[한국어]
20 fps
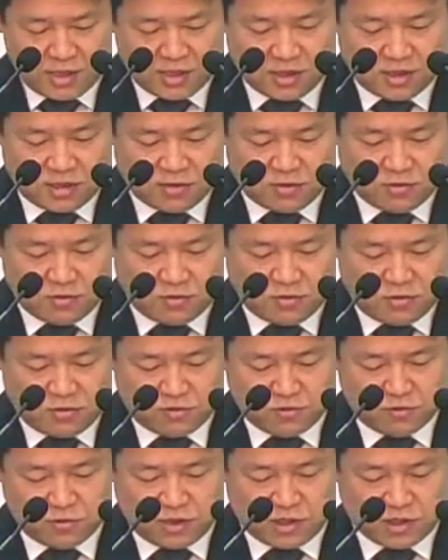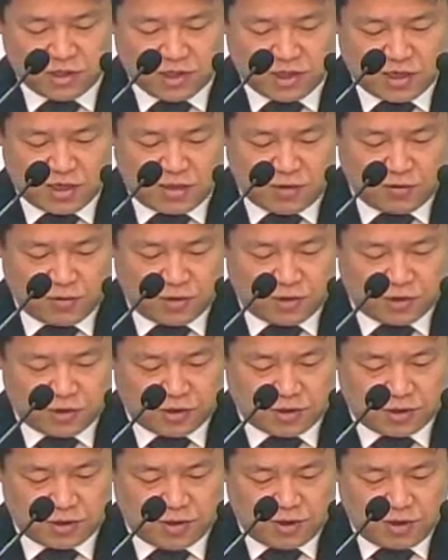그리고 우리가 잘 알고
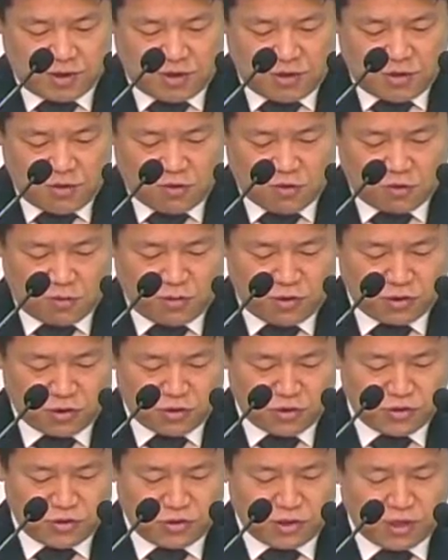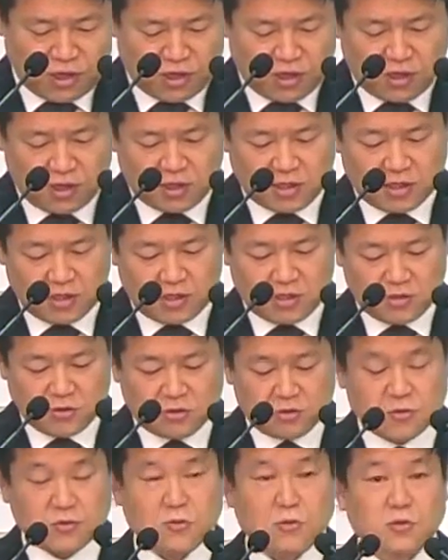있듯이 오병이어의
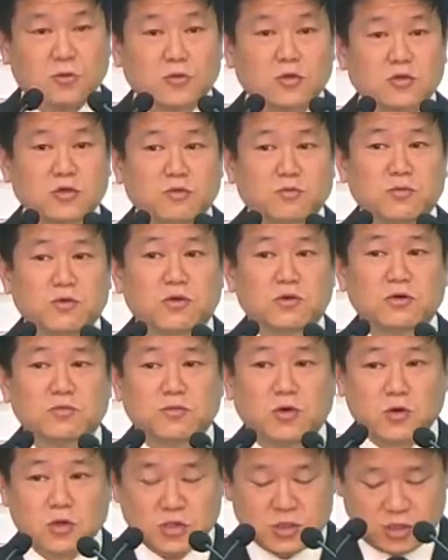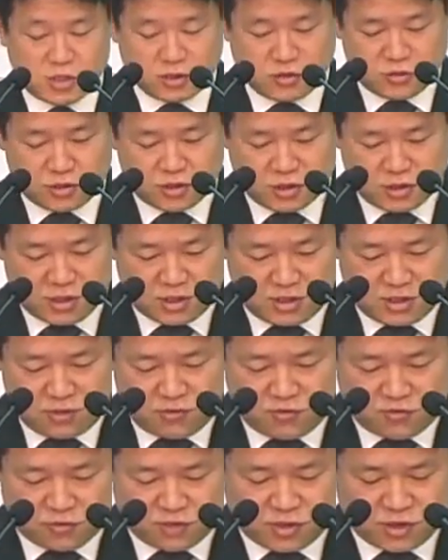기적으로 5천 명을 먹이신 것이
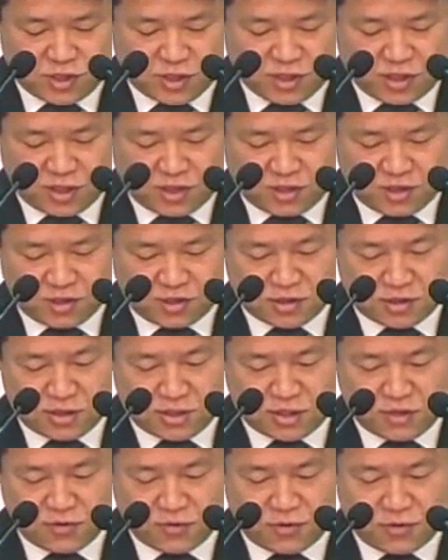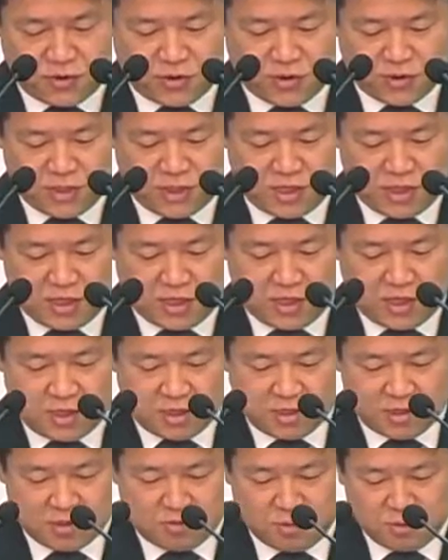6장에 등장하고요.
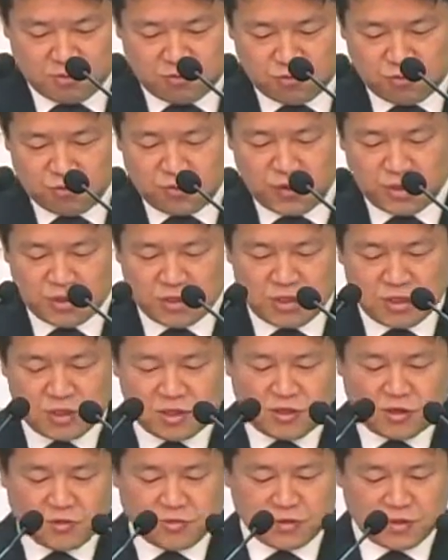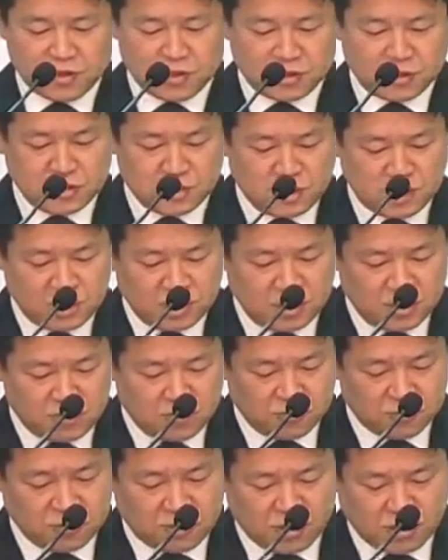그 다음에 물 위를 걸으시는 일이
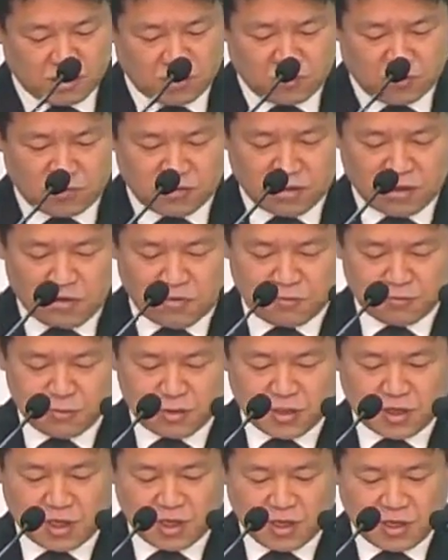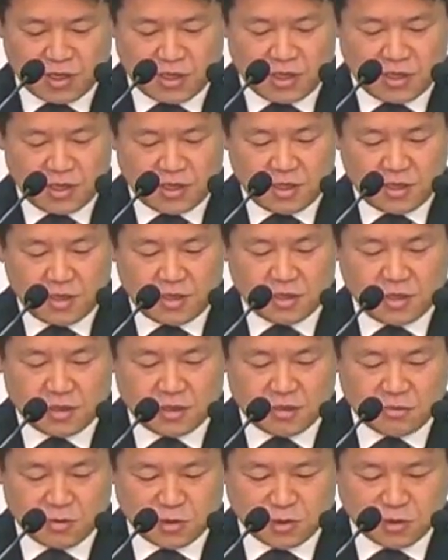6장에 또 나옵니다.
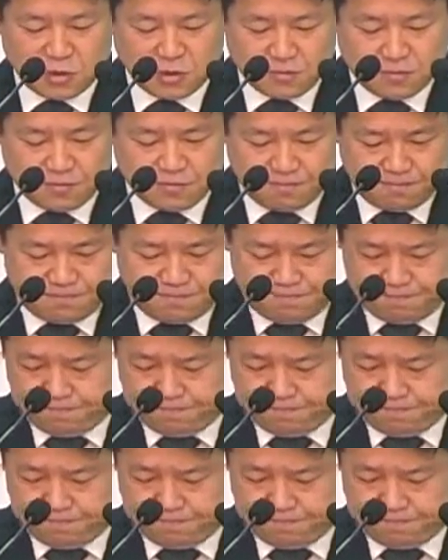그러면서